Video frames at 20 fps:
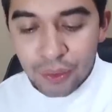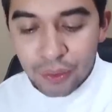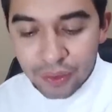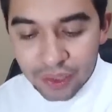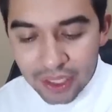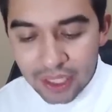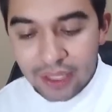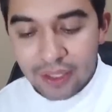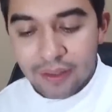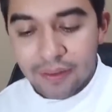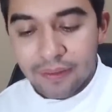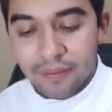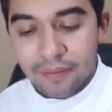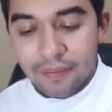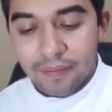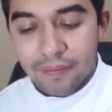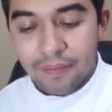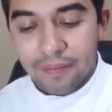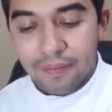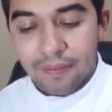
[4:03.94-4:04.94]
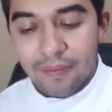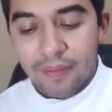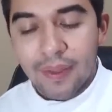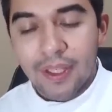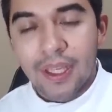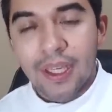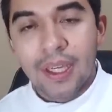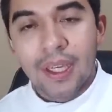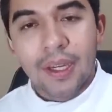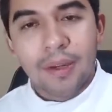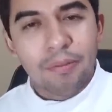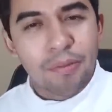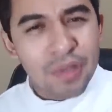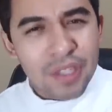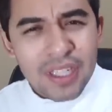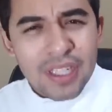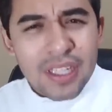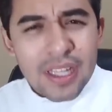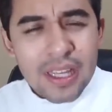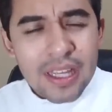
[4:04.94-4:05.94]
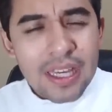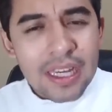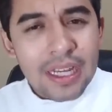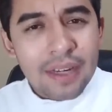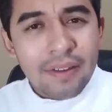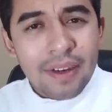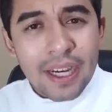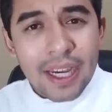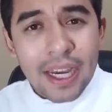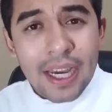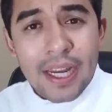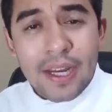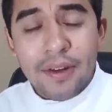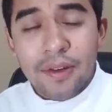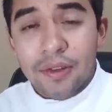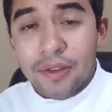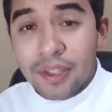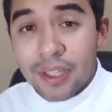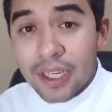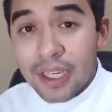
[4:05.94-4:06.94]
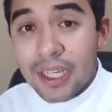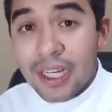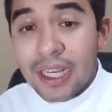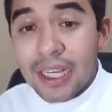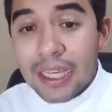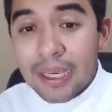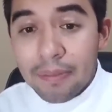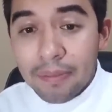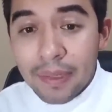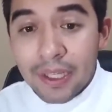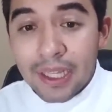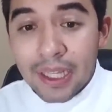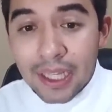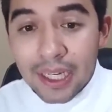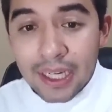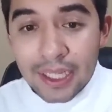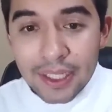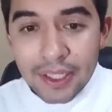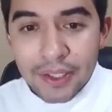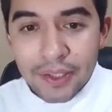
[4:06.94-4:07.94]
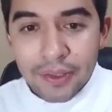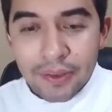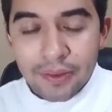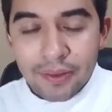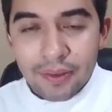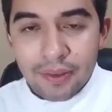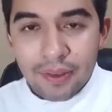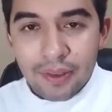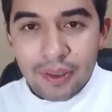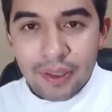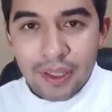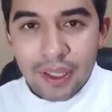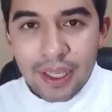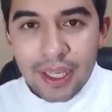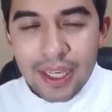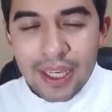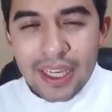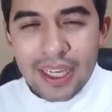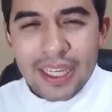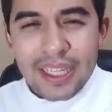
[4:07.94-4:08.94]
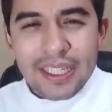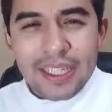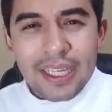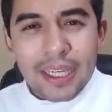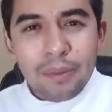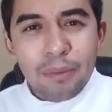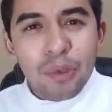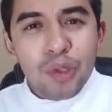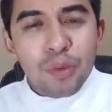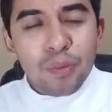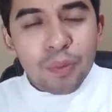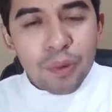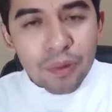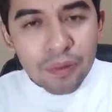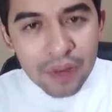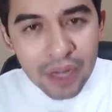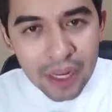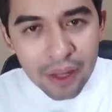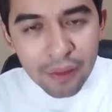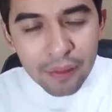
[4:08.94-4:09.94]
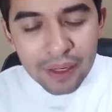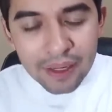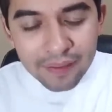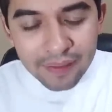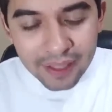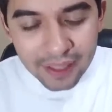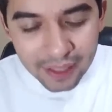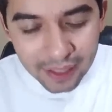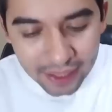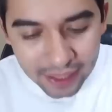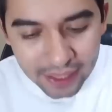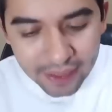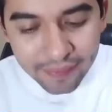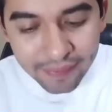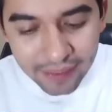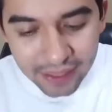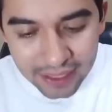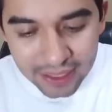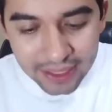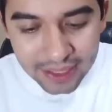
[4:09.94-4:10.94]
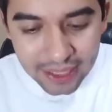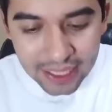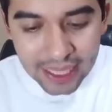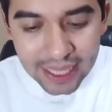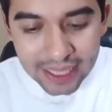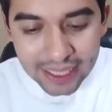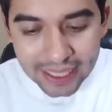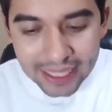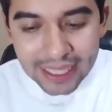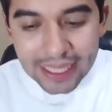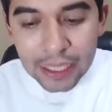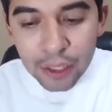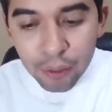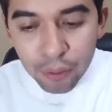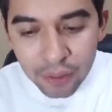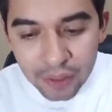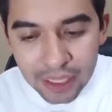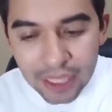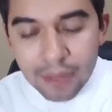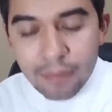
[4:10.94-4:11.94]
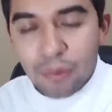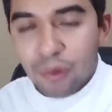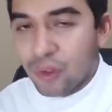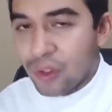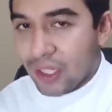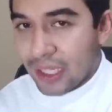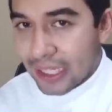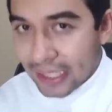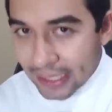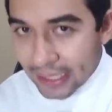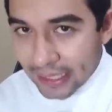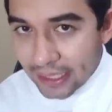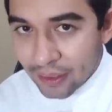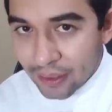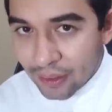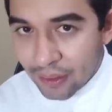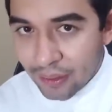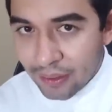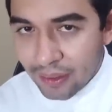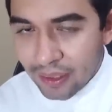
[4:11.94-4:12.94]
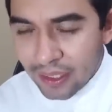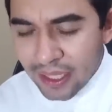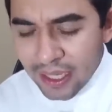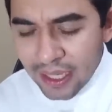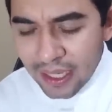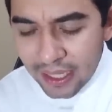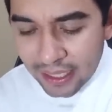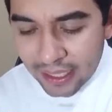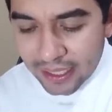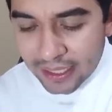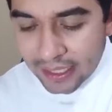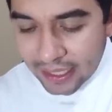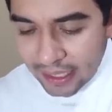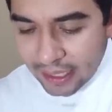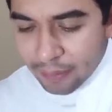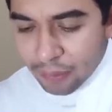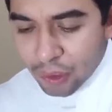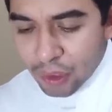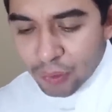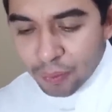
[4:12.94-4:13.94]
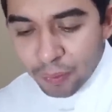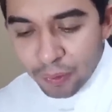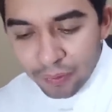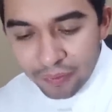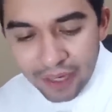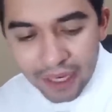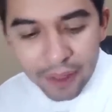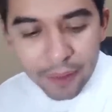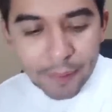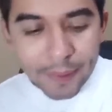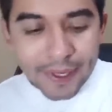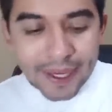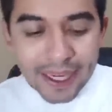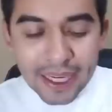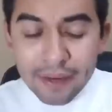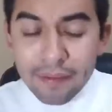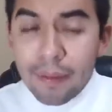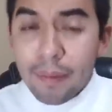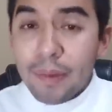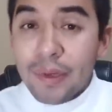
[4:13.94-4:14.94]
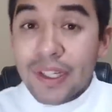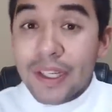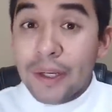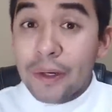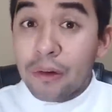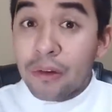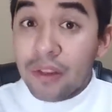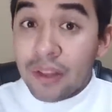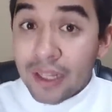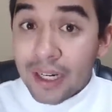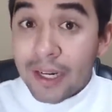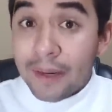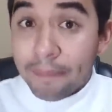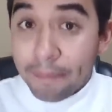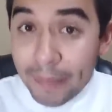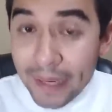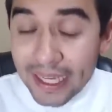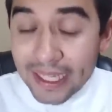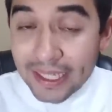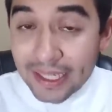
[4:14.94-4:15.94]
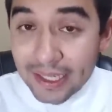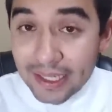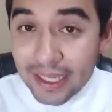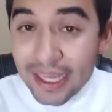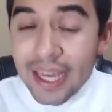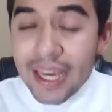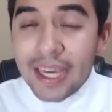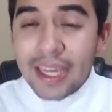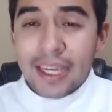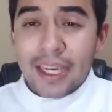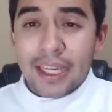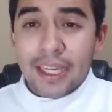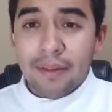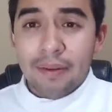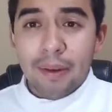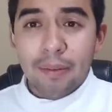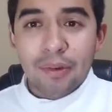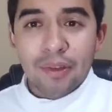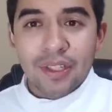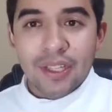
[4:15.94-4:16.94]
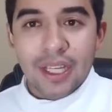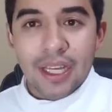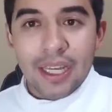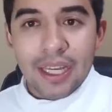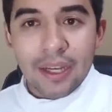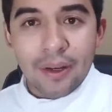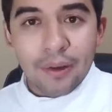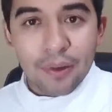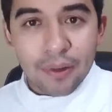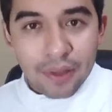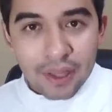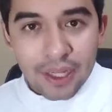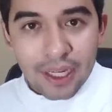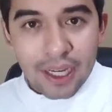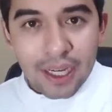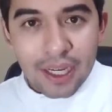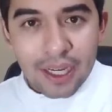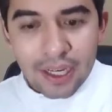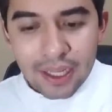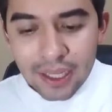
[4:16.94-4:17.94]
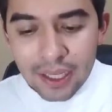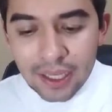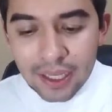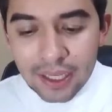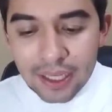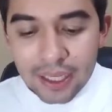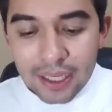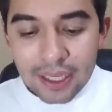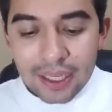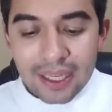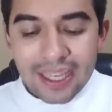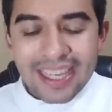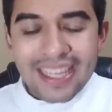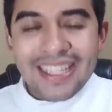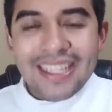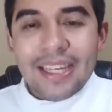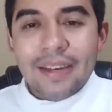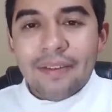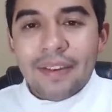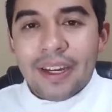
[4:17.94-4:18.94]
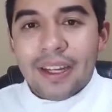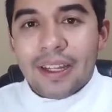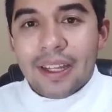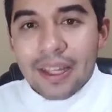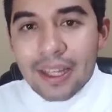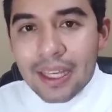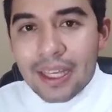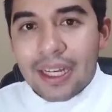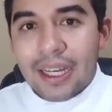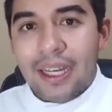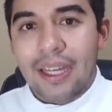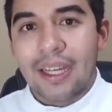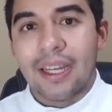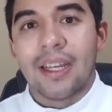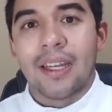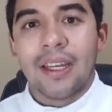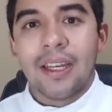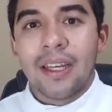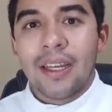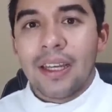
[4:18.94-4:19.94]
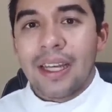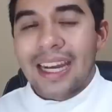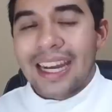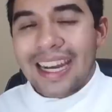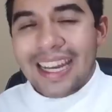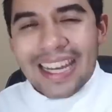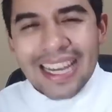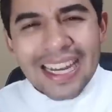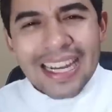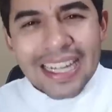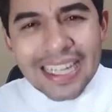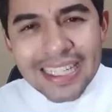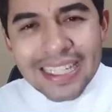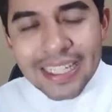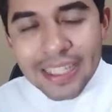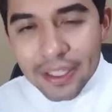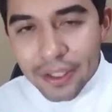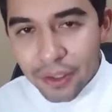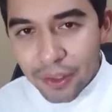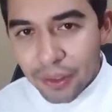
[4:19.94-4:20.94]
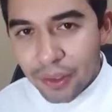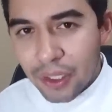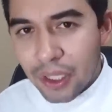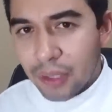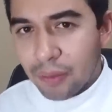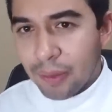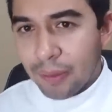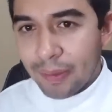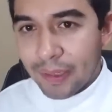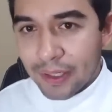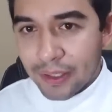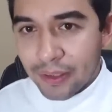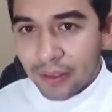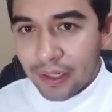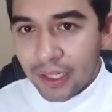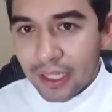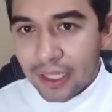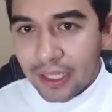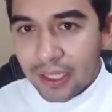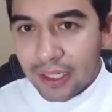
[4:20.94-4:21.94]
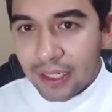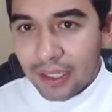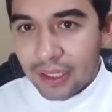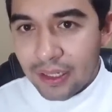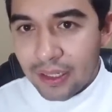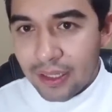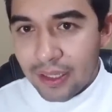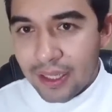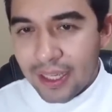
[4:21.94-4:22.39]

su sed. Pues este día el Evangelio nos quiere invitar a eso, que si hemos probado la verdadera felicidad que la encontramos en Cristo, que si hemos probado que ahí vamos a encontrar paz, que allí vamos a encontrar eh, esa verdadera realización como personas,